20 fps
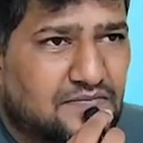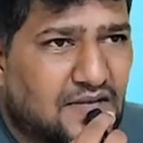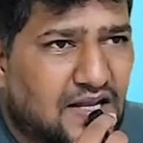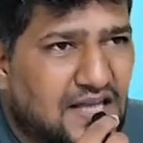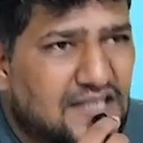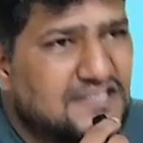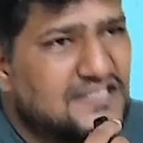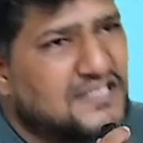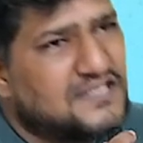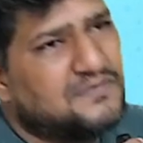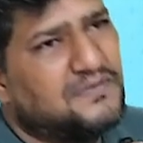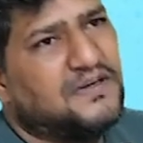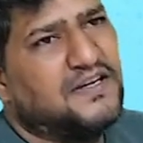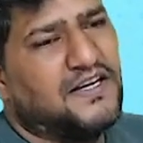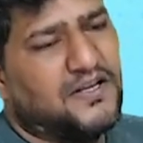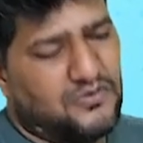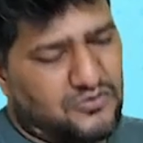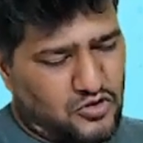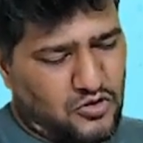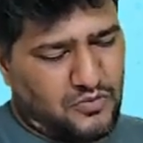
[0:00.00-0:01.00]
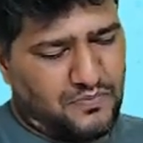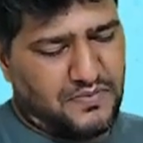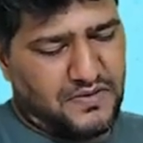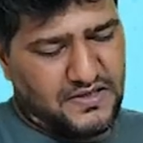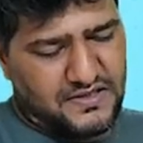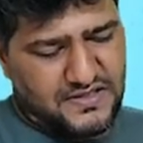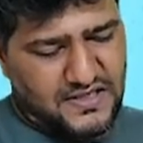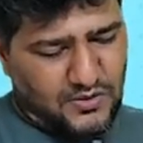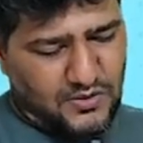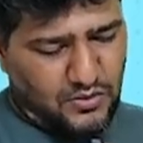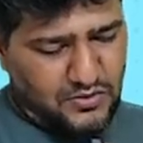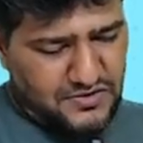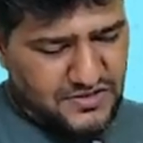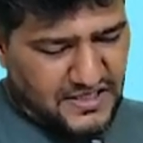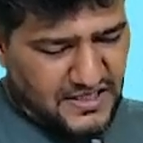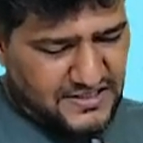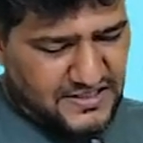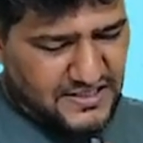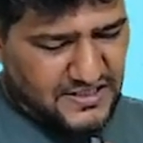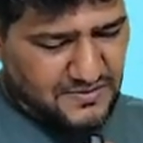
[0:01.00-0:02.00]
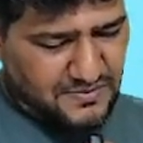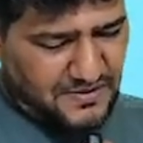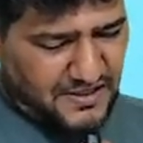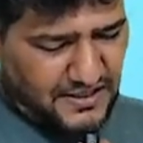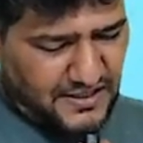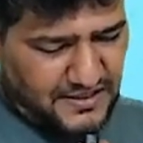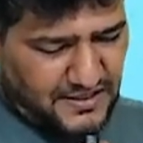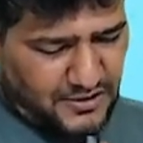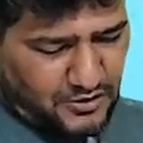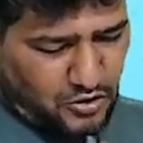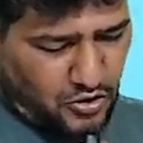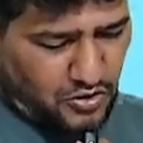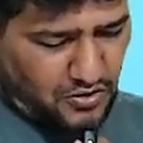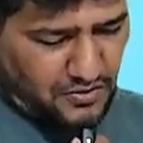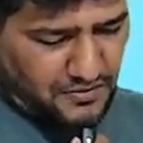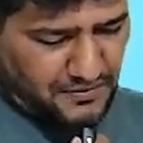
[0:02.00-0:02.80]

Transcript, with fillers: एडजस्टमेंट है उसके ऊपर सर कौन सी एडजस्टमेंट है देखो